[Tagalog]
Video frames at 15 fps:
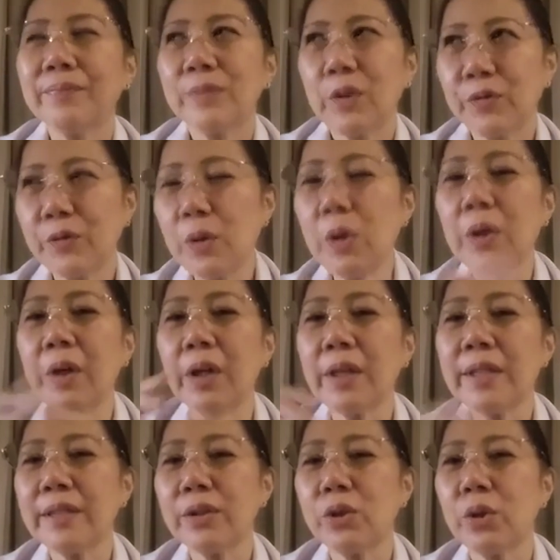Of
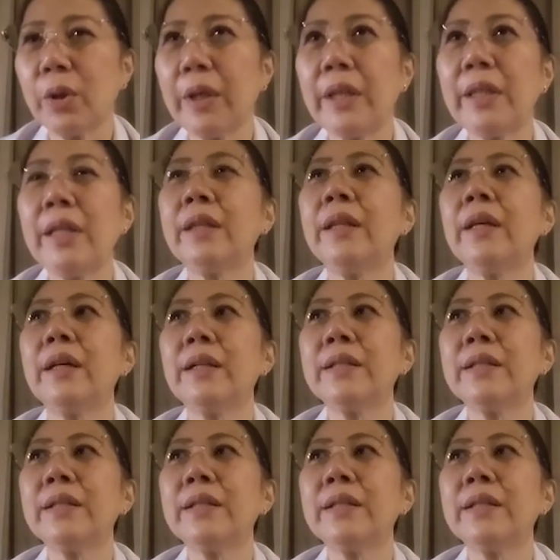course, joining the